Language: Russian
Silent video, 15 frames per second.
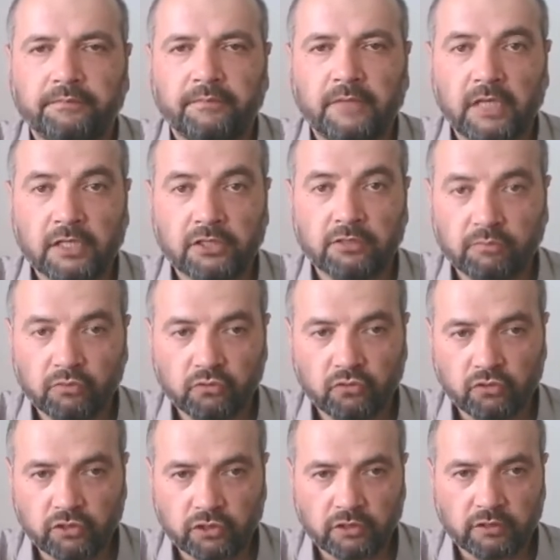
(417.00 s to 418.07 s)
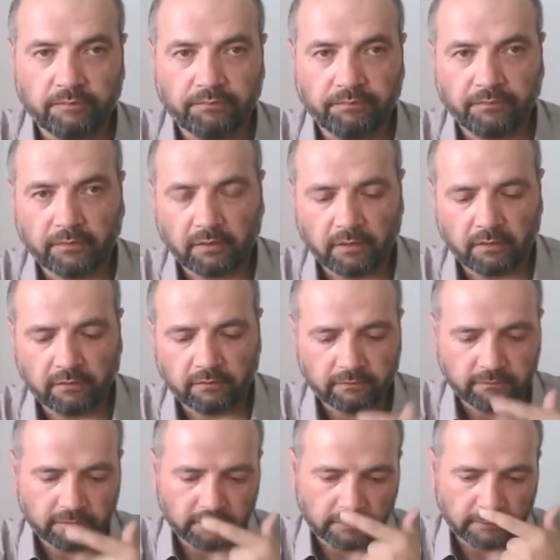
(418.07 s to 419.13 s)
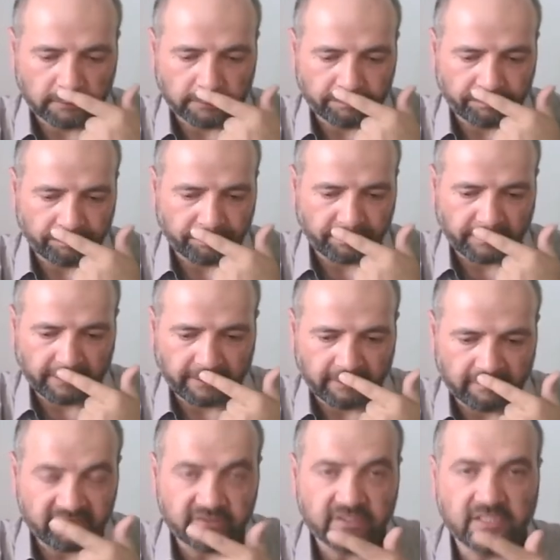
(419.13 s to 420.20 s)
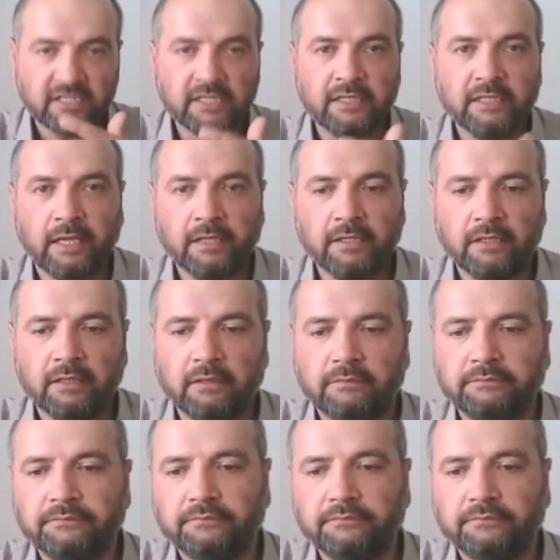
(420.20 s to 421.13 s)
даже будучи в, эм, в Зиндане,